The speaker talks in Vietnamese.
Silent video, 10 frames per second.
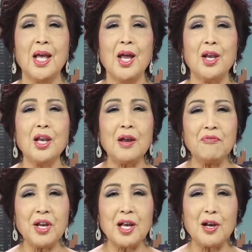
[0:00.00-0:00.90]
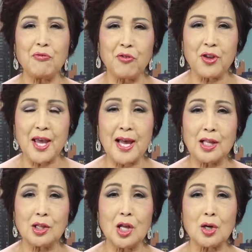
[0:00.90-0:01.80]
DMV California
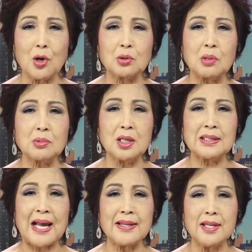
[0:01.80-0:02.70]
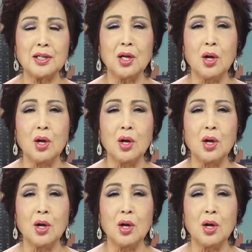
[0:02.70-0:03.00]
tiết lộ thông tin cá nhân